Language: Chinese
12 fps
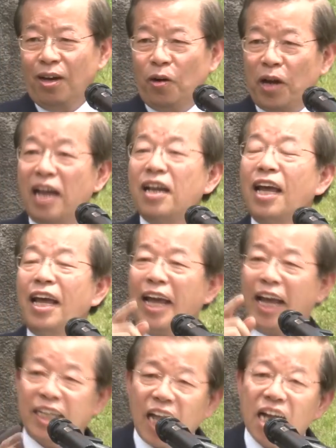互咱
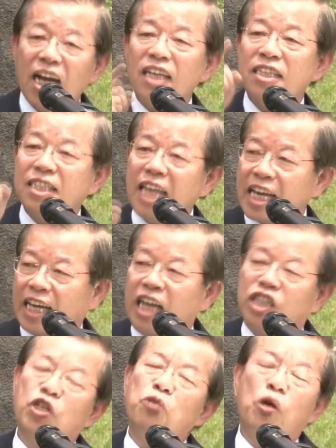一旦甲世
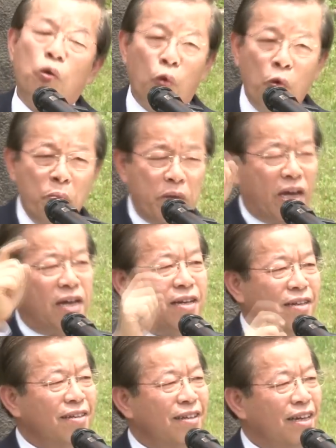界所有文明，
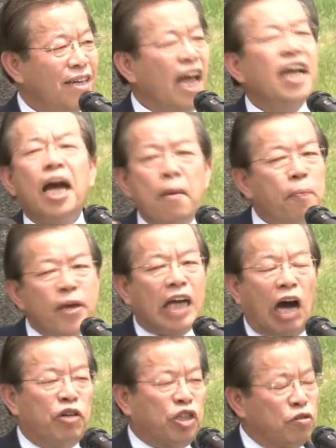咱甲伊比
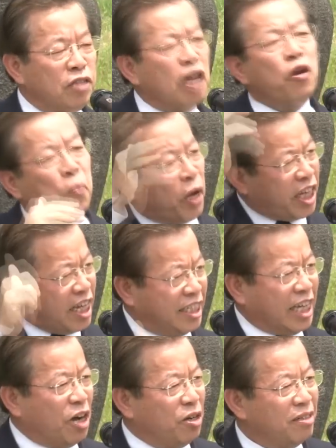较的时候，咱拢袂见
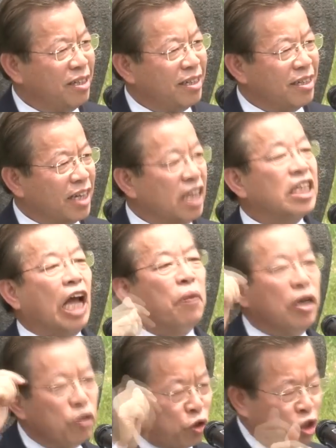效。咱台
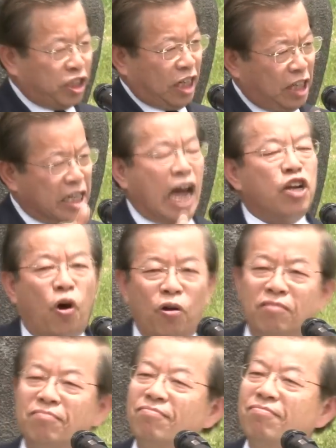湾有出一个自然咯。